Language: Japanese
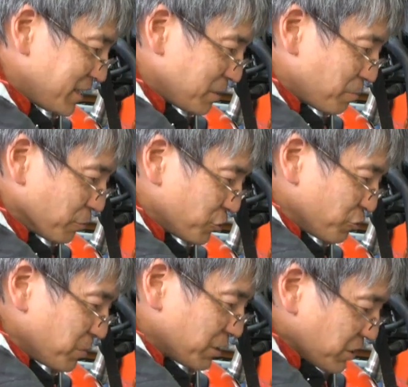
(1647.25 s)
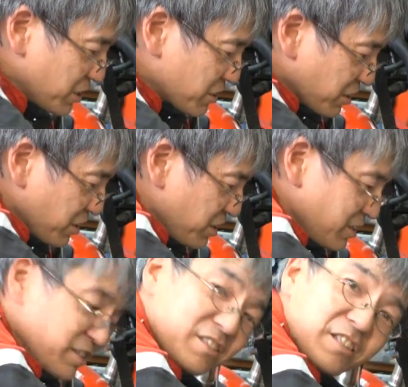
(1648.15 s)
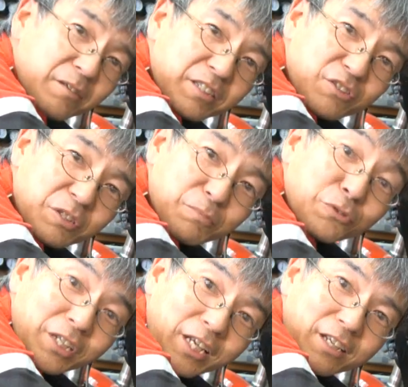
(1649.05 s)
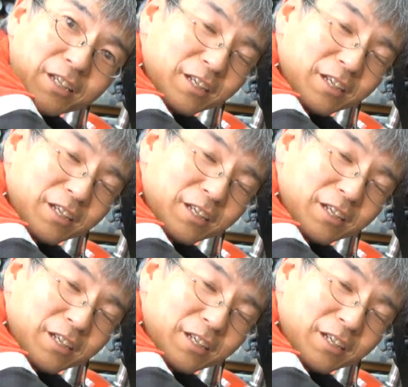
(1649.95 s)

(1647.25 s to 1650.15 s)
1本10万ぐらいですかねつってスリッポンでね